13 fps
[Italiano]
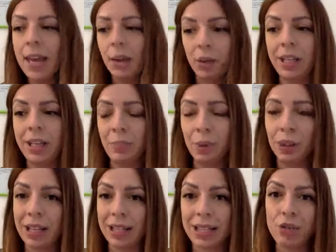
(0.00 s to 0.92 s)
Quindi è
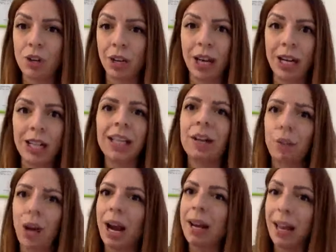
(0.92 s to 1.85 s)
importante cercare di
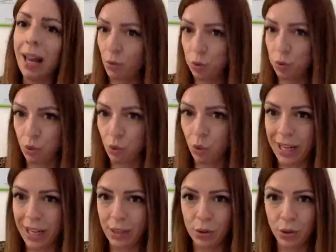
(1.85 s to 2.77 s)
lavorare su
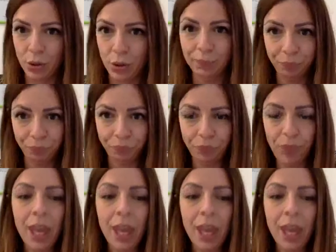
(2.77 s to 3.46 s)
questo. Hm?